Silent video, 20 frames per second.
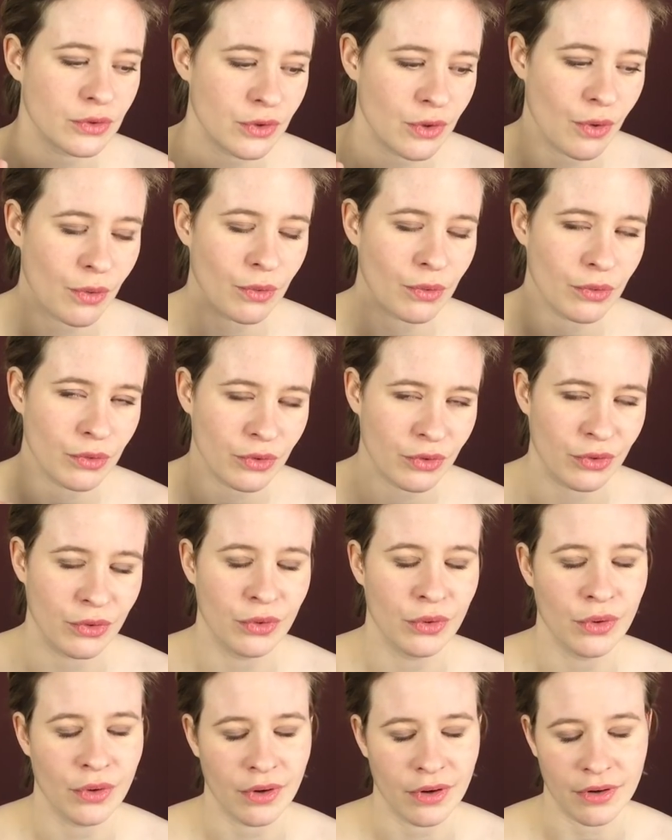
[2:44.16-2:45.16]

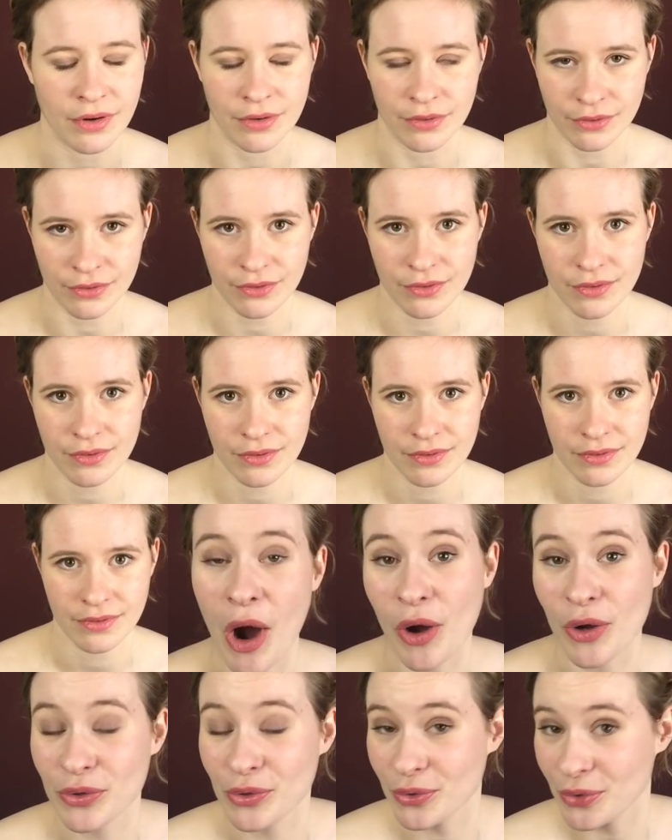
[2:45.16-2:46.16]
concurrence.
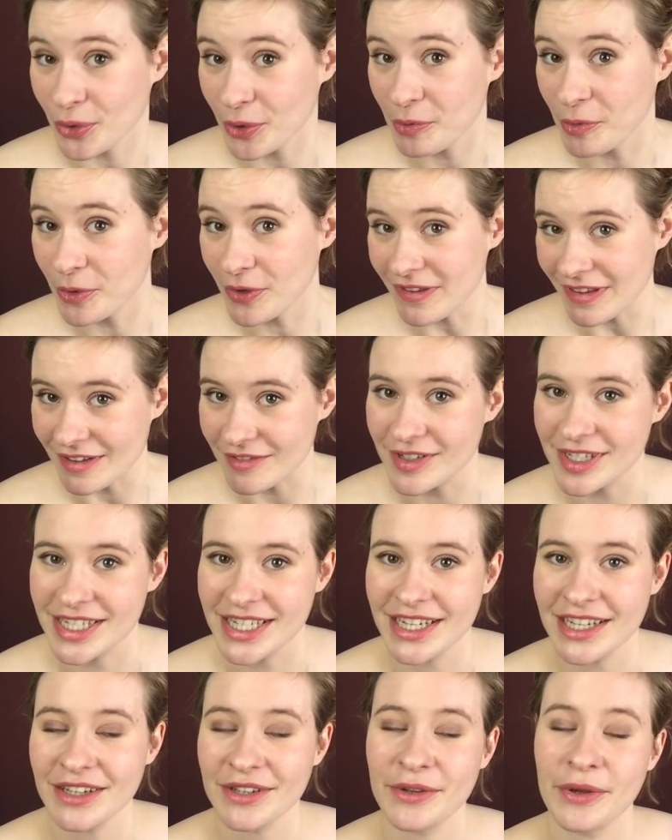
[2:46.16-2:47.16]
En d'autres mots, ça veut
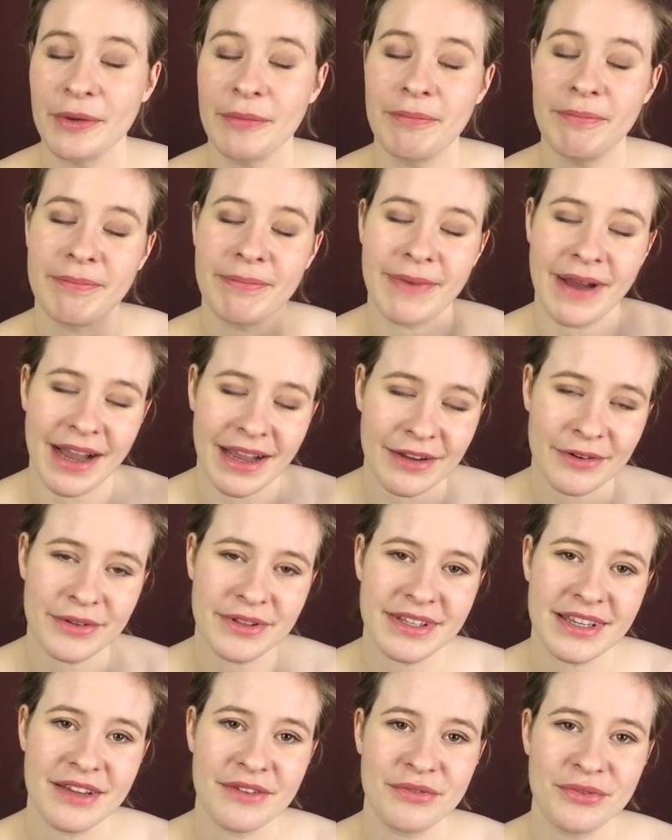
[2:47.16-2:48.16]
dire que par le
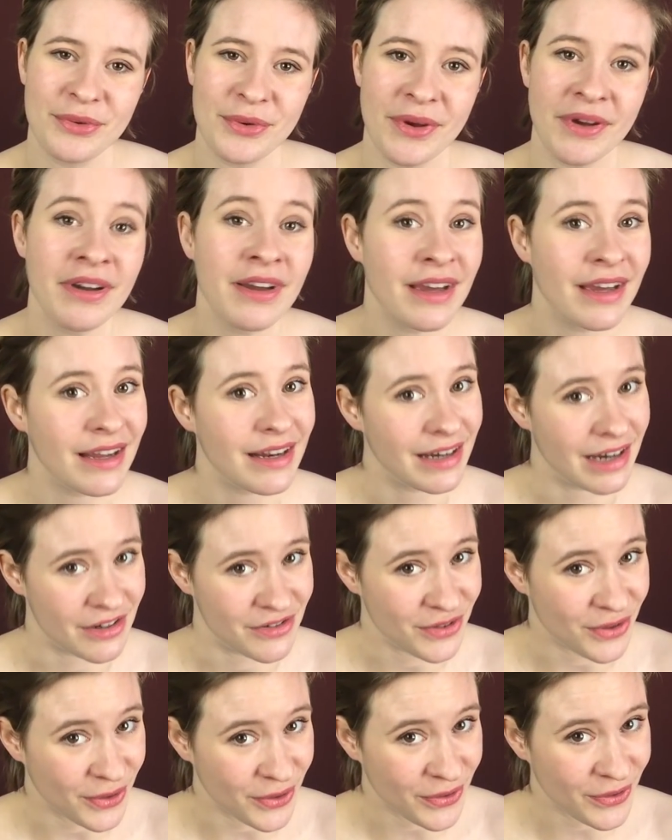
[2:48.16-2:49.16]
TFUE, la
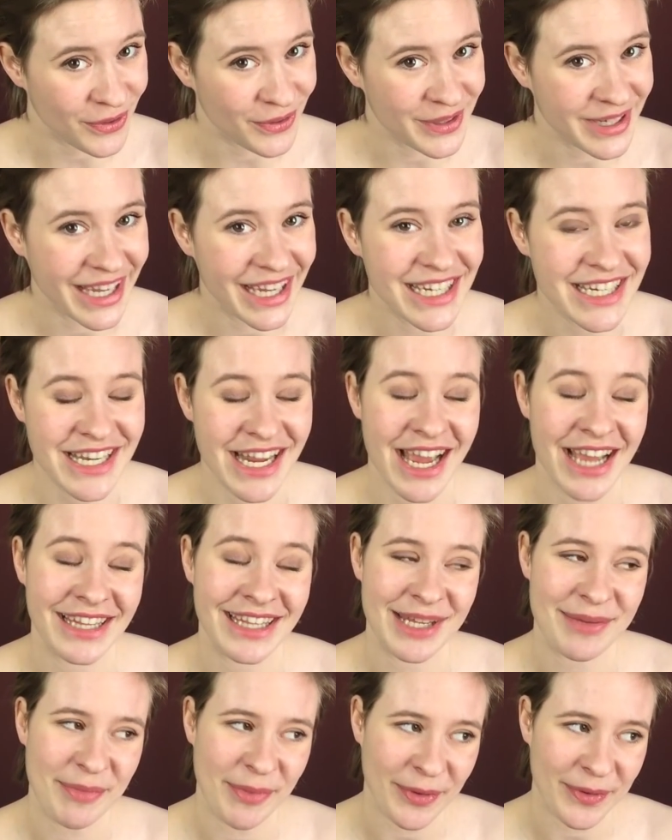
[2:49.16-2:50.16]
France s'engage à
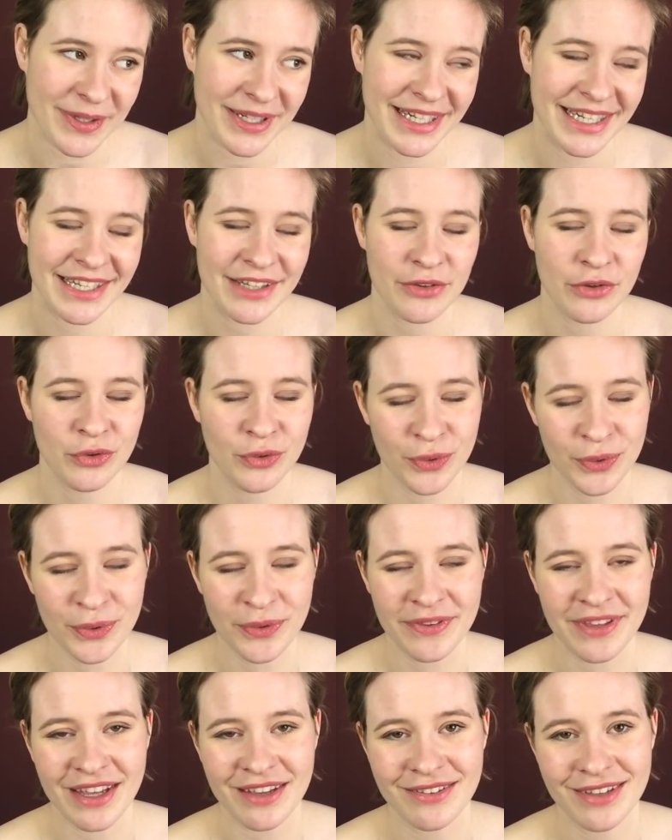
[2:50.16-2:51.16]
démanteler tous nos
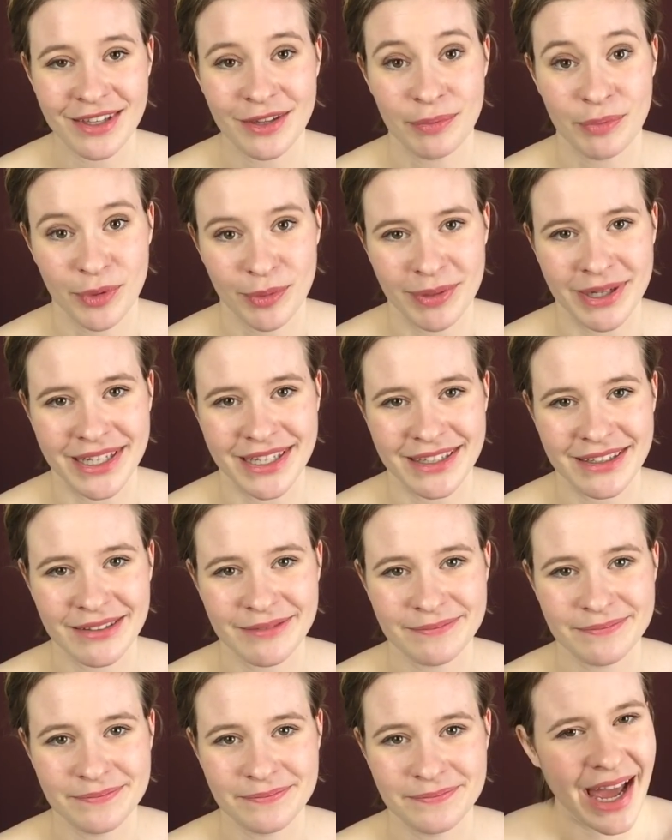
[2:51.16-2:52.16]
services publics.
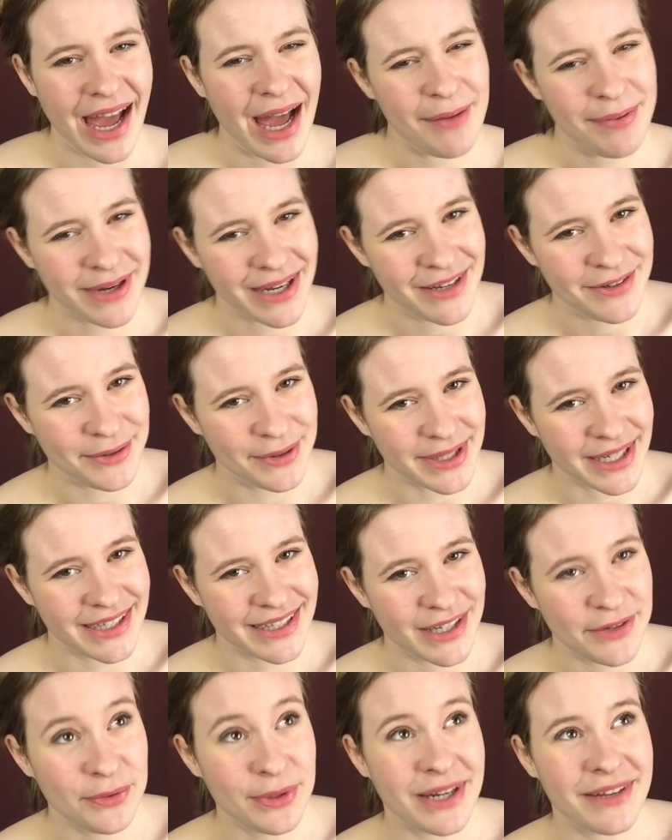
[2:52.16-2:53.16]
Après, ce
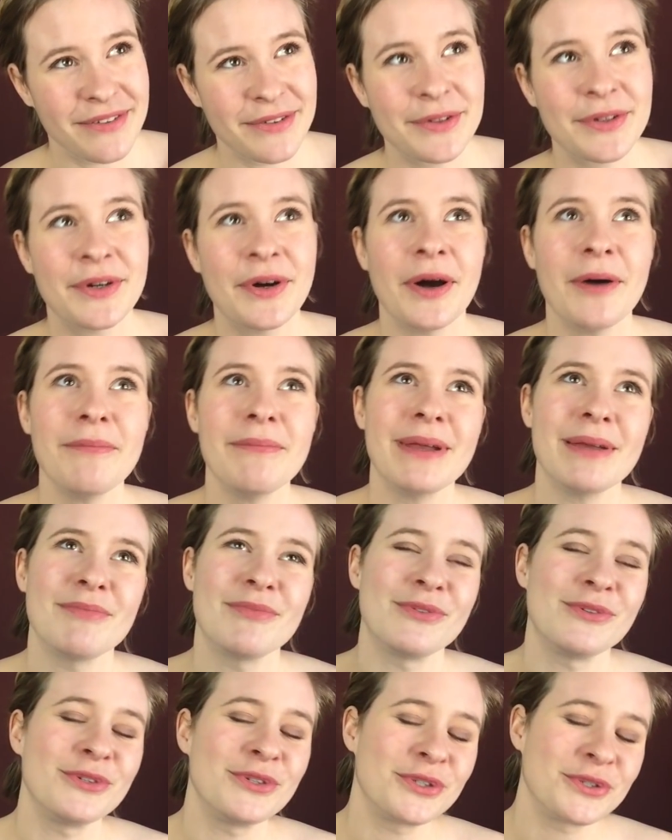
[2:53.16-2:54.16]
traité nous laisse quand
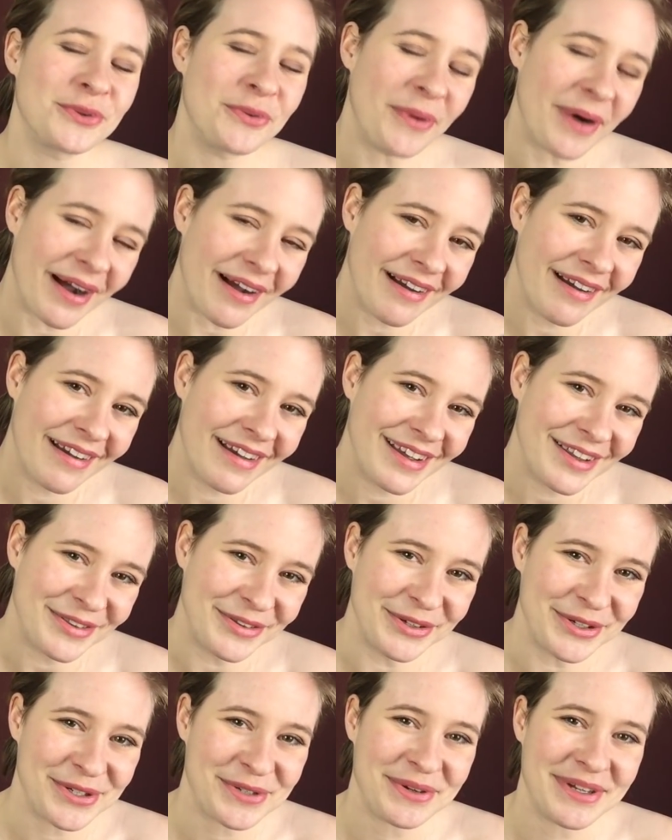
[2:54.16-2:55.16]
même le choix
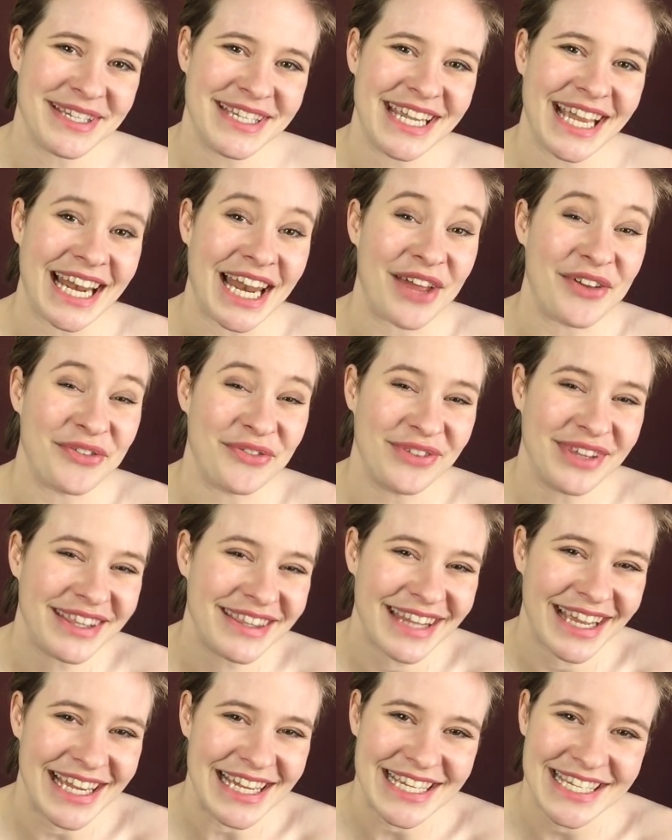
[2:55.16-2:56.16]
de choisir la
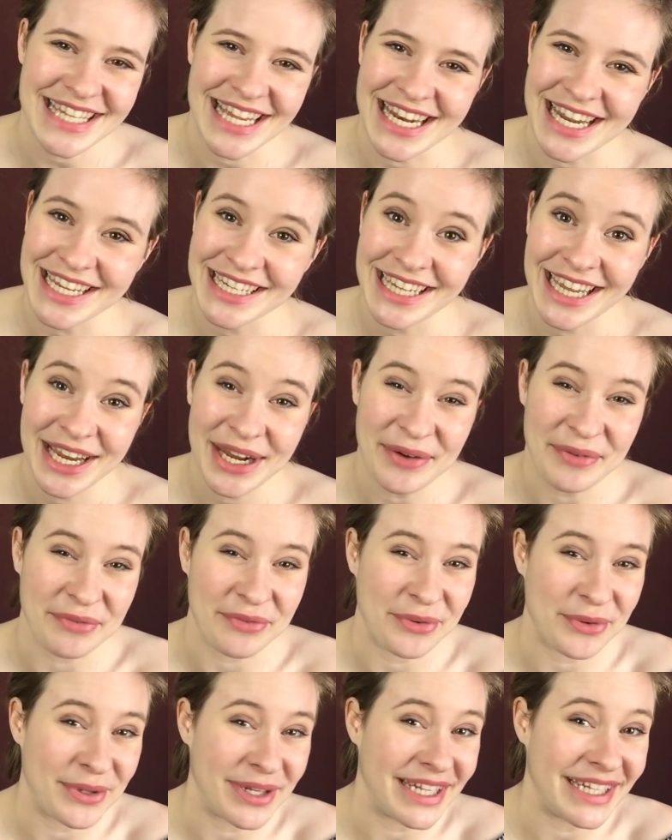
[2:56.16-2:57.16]
vitesse à laquelle on
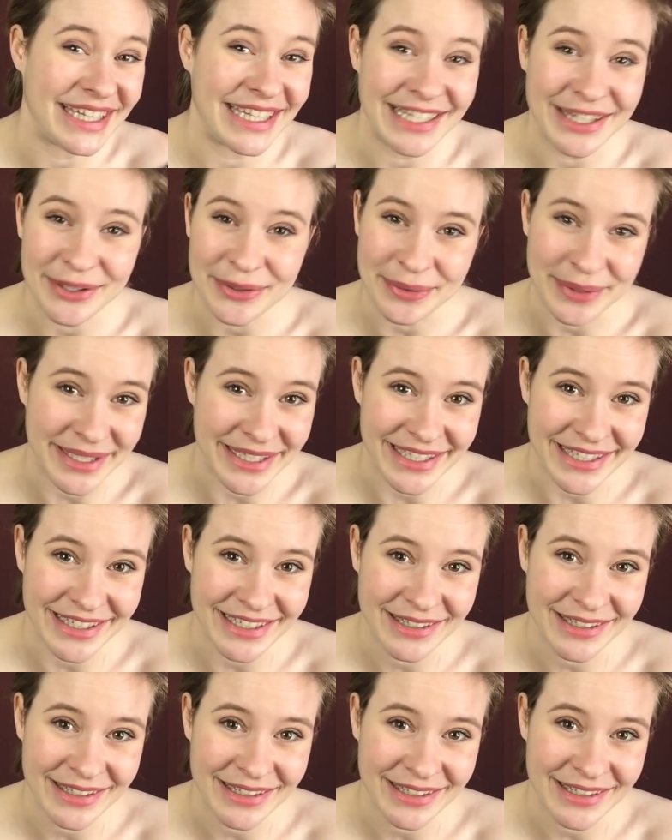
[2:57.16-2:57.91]
veut les détruire.